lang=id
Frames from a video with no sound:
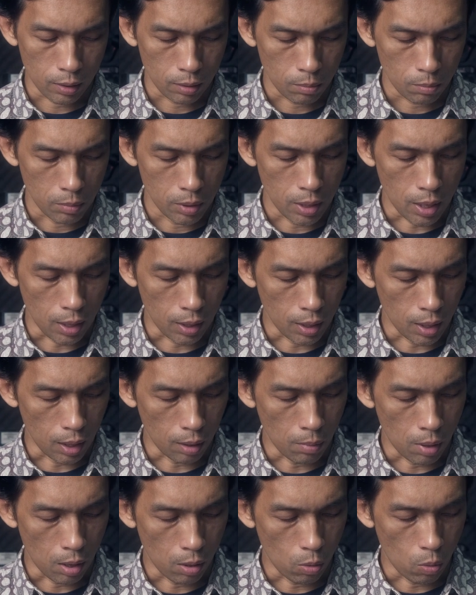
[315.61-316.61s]
menyangkal
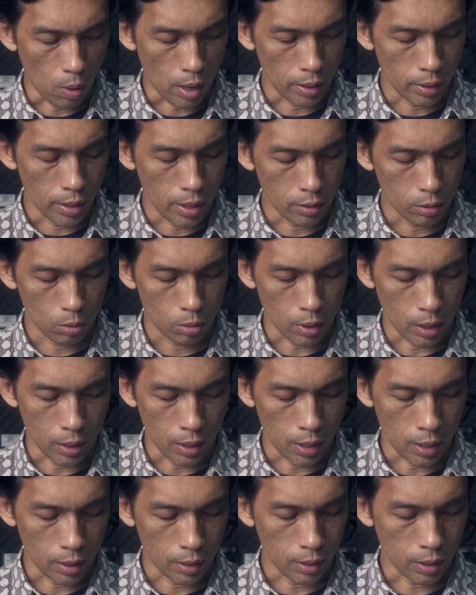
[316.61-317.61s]
bahwa Yesus
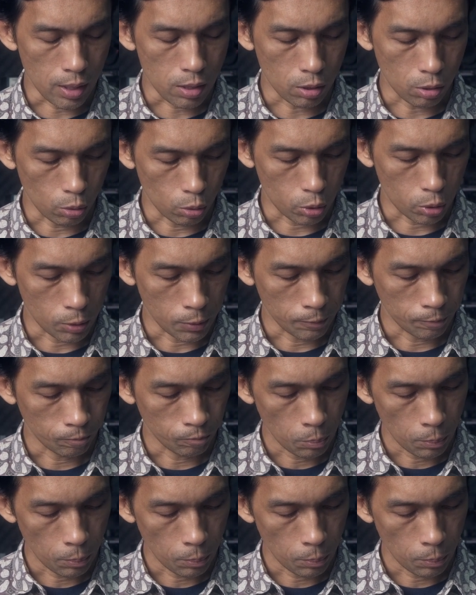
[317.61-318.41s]
adalah Kristus?